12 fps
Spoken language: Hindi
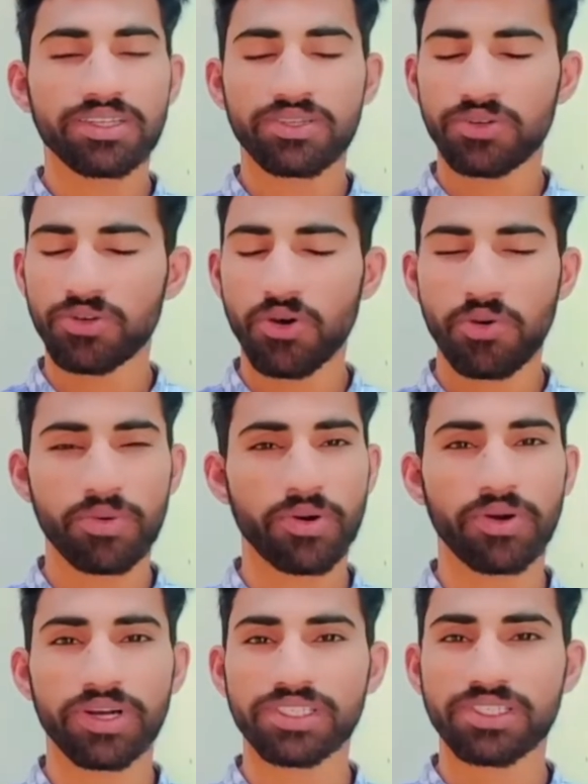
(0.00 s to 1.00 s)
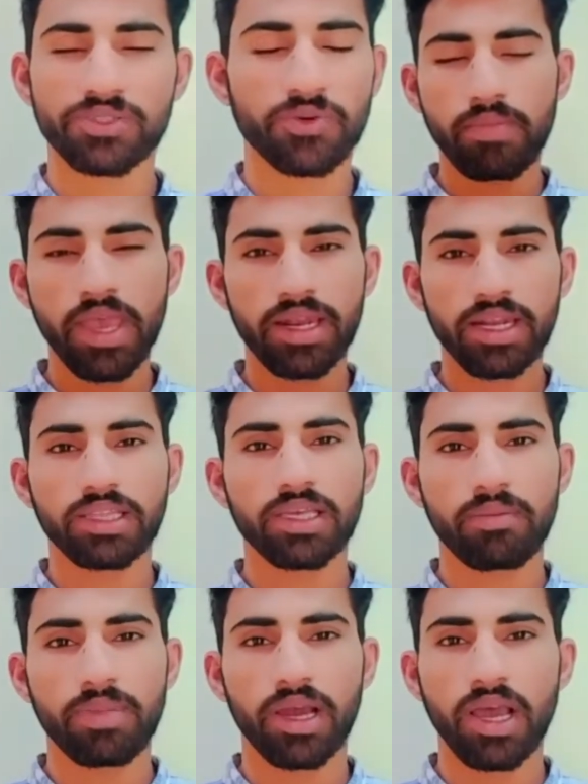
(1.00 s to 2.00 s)
नो प्रोग्रेस मेहनत
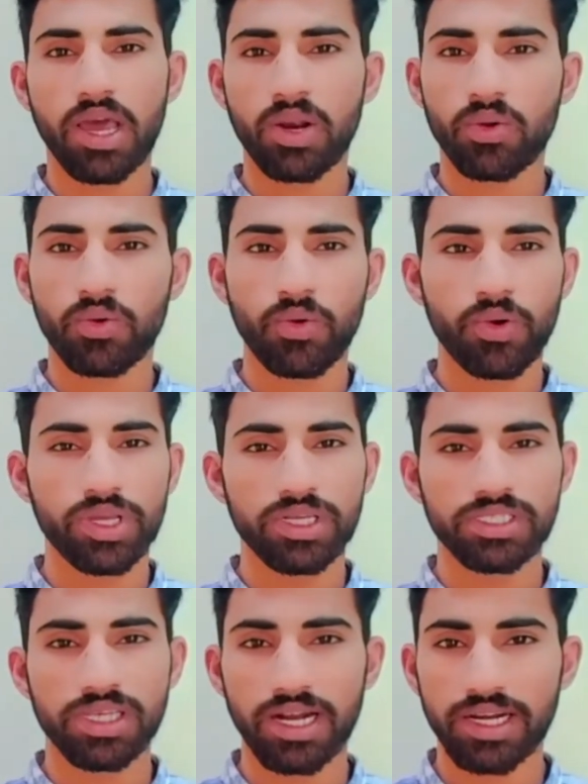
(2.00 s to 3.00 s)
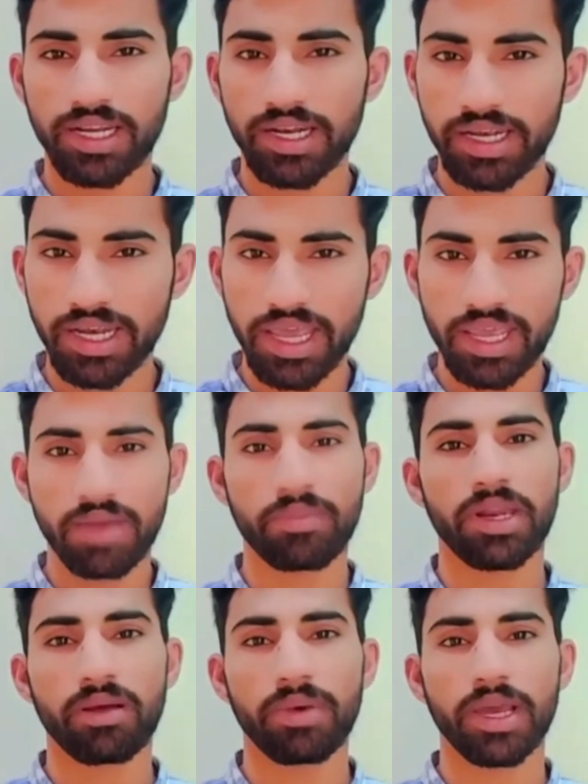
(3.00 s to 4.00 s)
के बगैर कोई रिज़ल्ट नहीं है
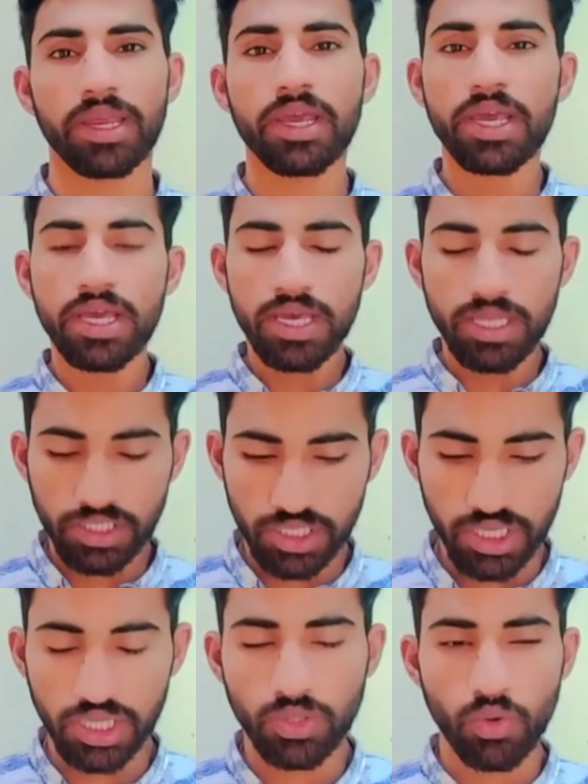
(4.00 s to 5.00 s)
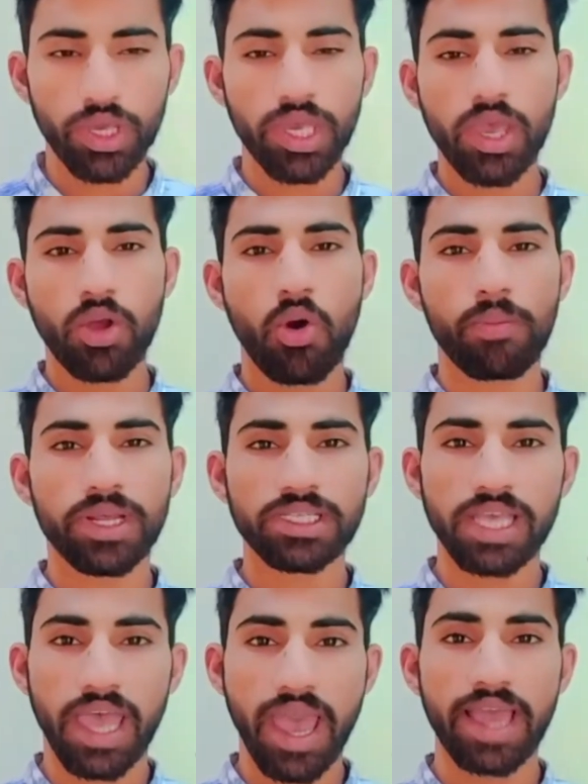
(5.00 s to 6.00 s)
मेरा भाई जी तो ई
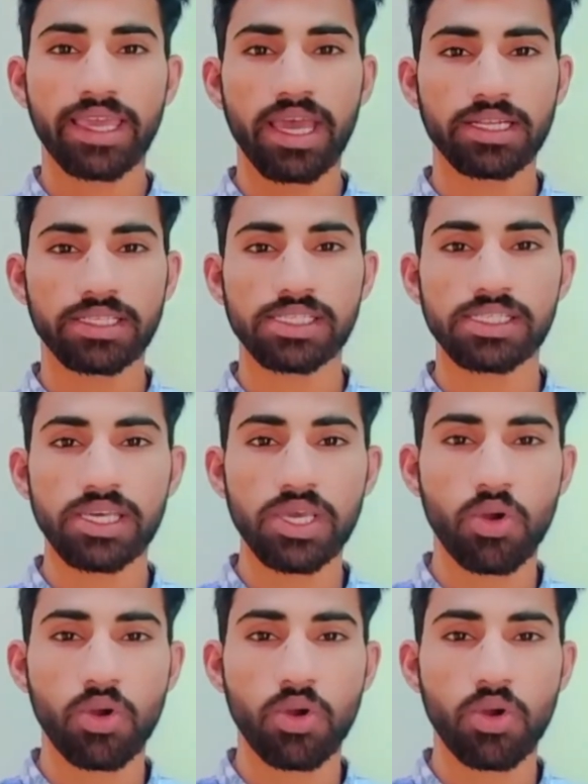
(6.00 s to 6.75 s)
कॉमर्स है क्या चीज़ ई